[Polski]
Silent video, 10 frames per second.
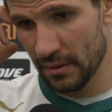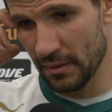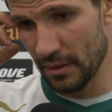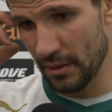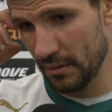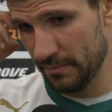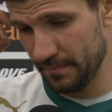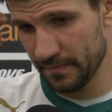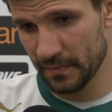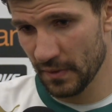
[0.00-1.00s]
No,
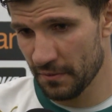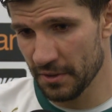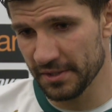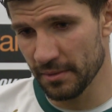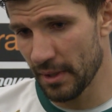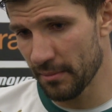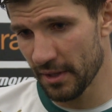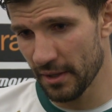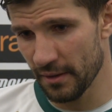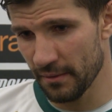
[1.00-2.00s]
wszyscy
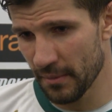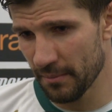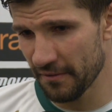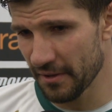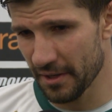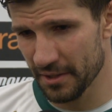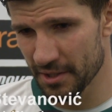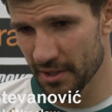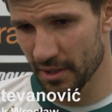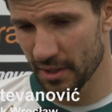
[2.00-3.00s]
mamy, mamy wierę,
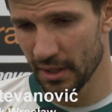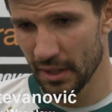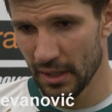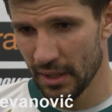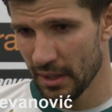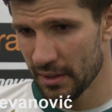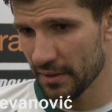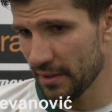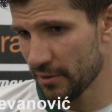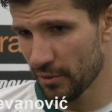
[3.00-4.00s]
że
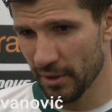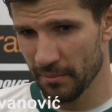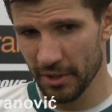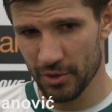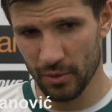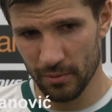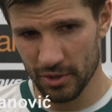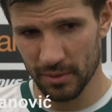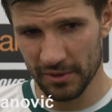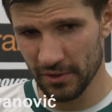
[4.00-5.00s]
na tym drugim meczu
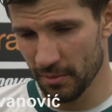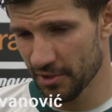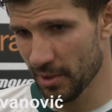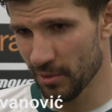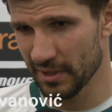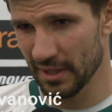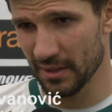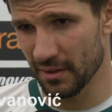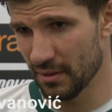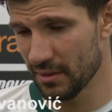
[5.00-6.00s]
musimy zrobić
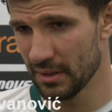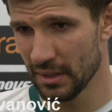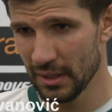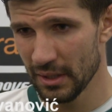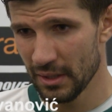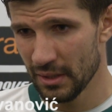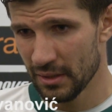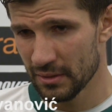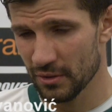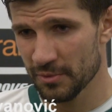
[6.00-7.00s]
remontadę. No.
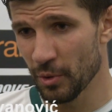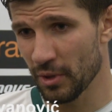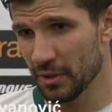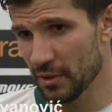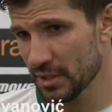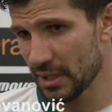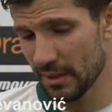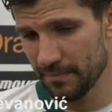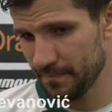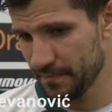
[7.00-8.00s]
To jest piłka
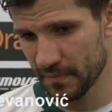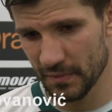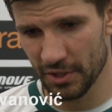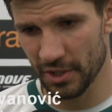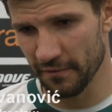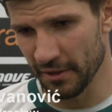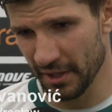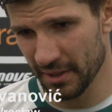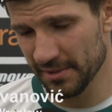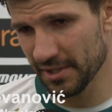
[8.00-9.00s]
nożna, dzisiaj
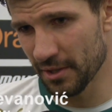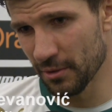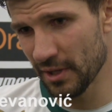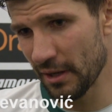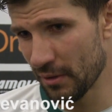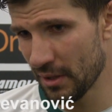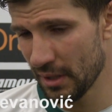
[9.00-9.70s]
wynik nam się nie udał.